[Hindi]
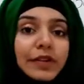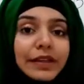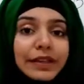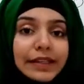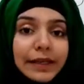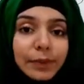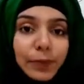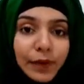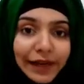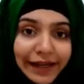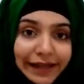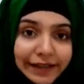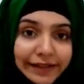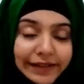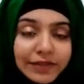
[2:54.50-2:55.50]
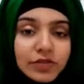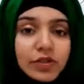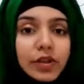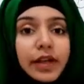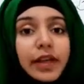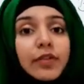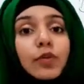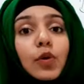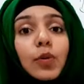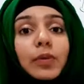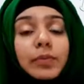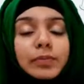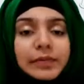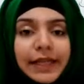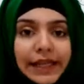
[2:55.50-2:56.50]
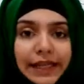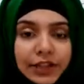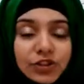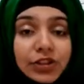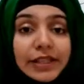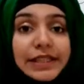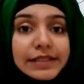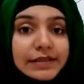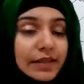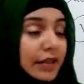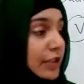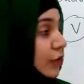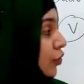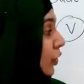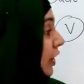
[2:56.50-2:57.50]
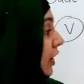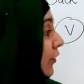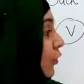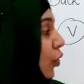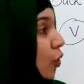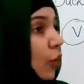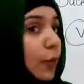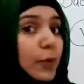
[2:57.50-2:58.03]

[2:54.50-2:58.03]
e की पोलैरिटी जो है वो डायरेक्शन इस तरह से होगी कि वो